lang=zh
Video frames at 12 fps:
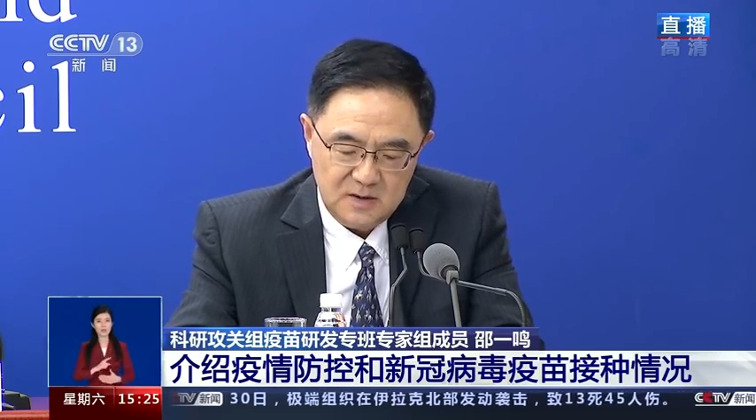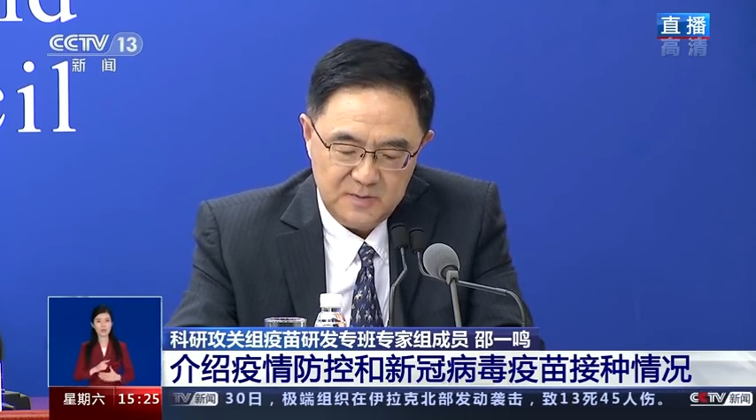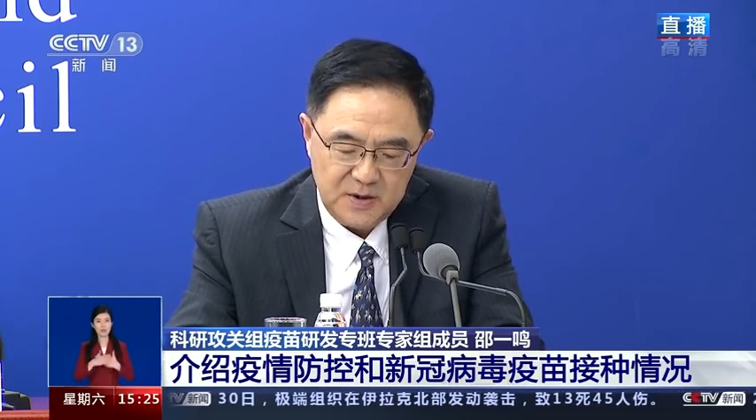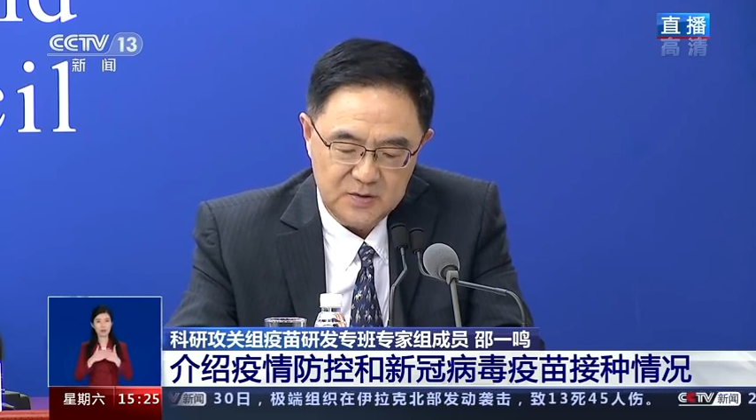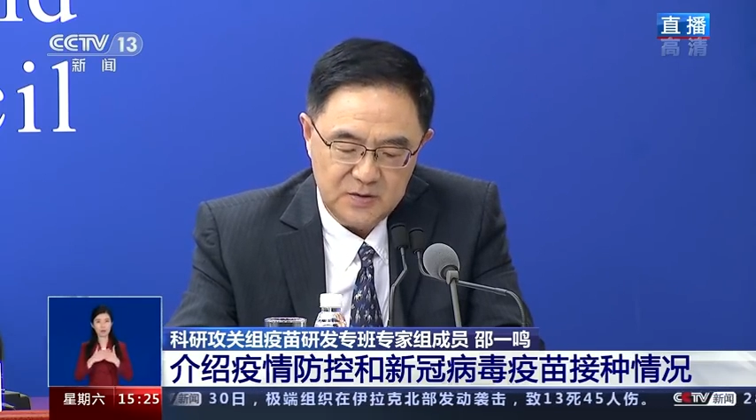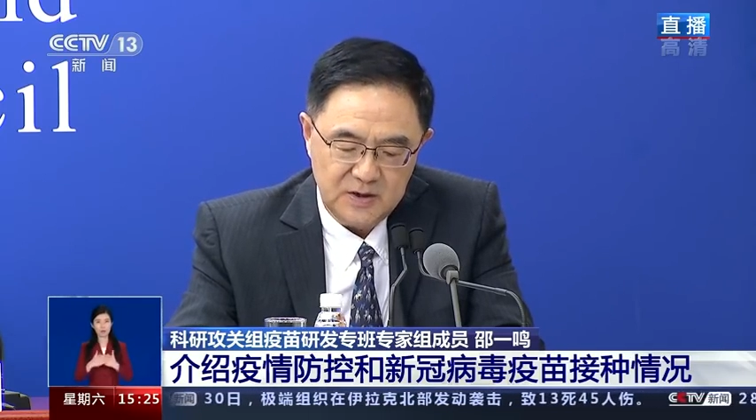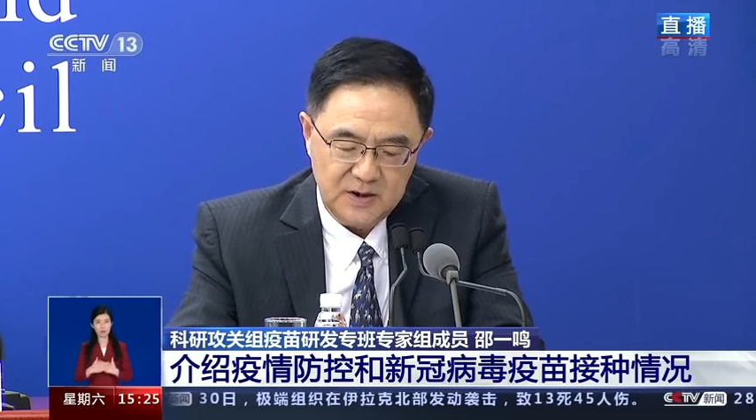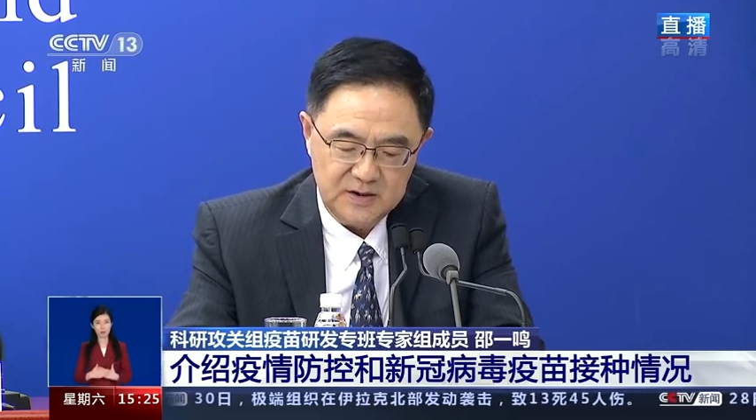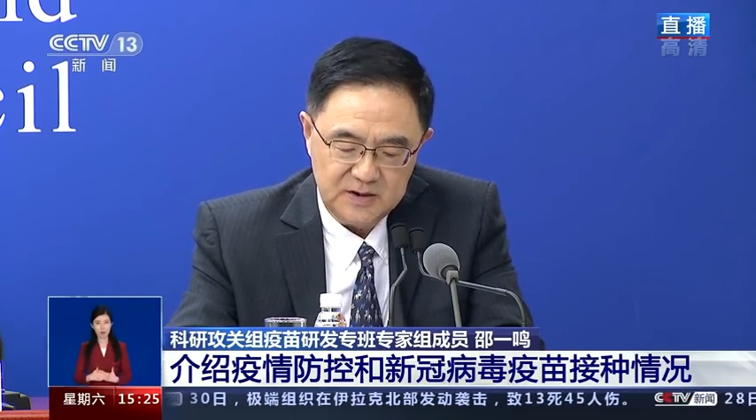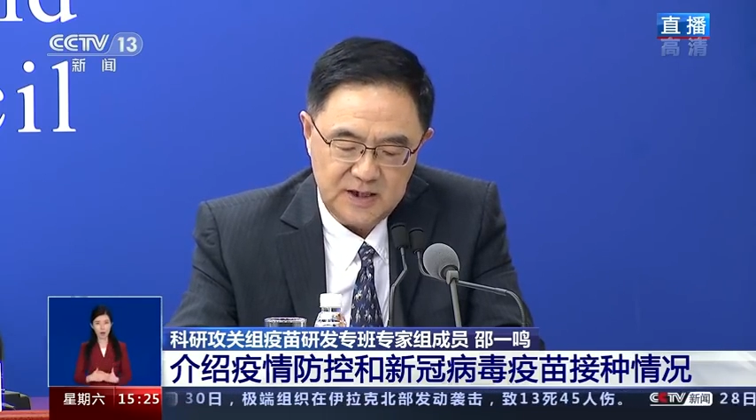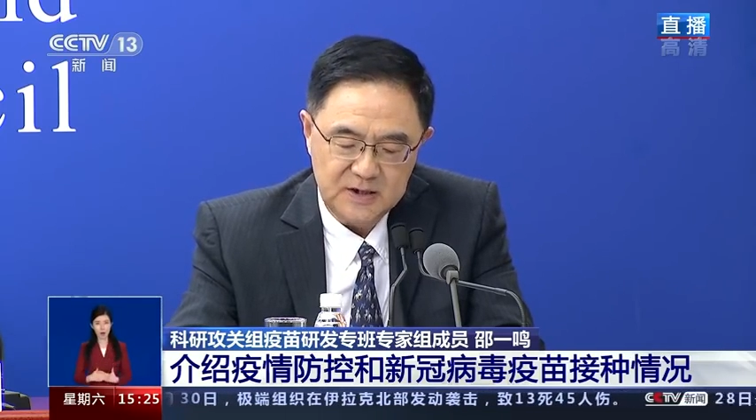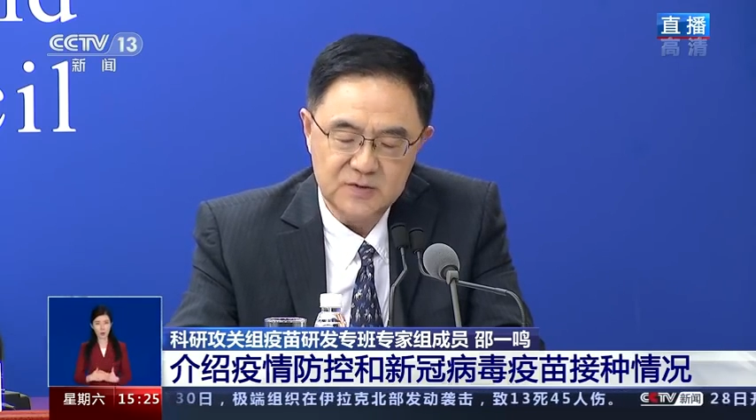包括
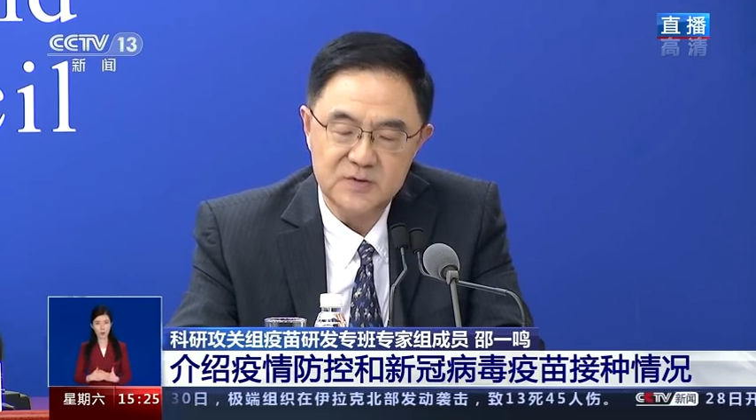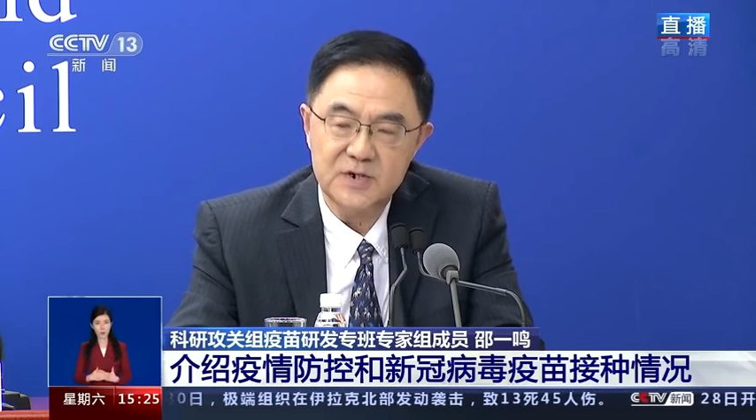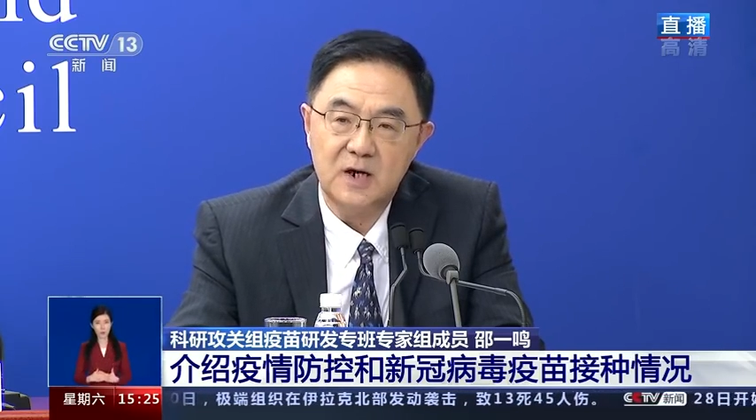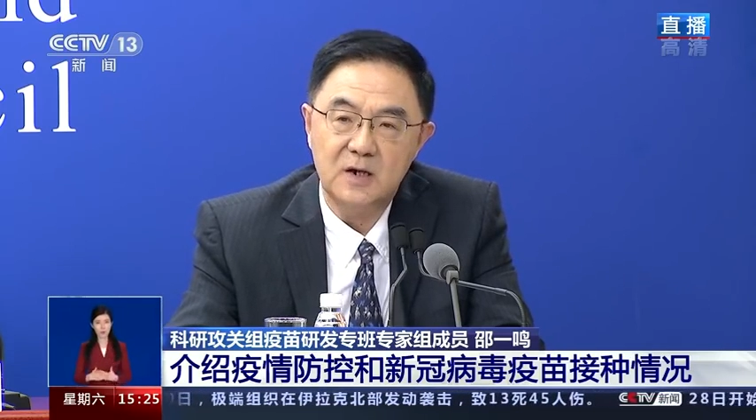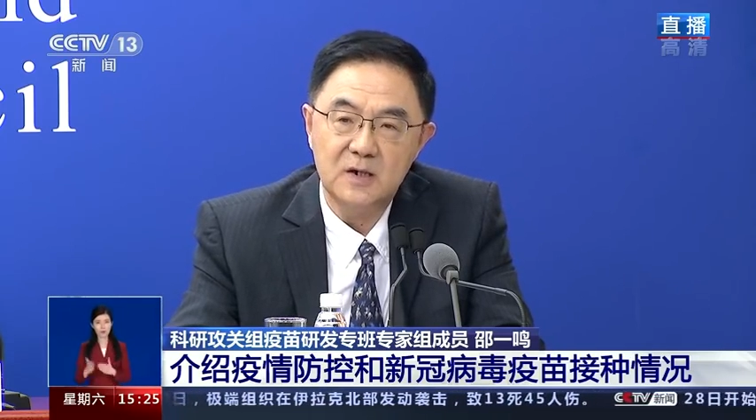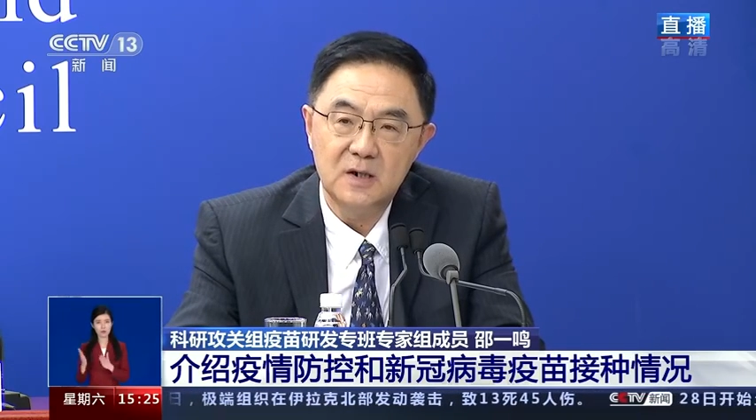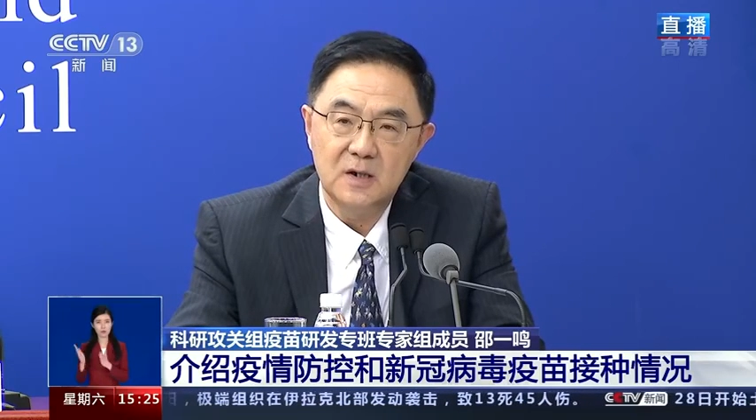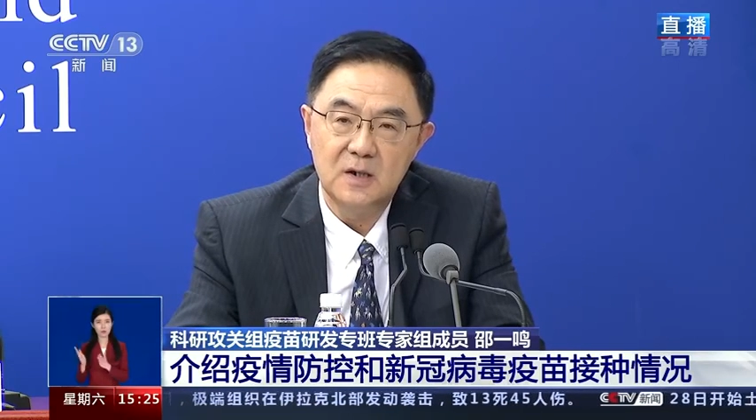戴口罩、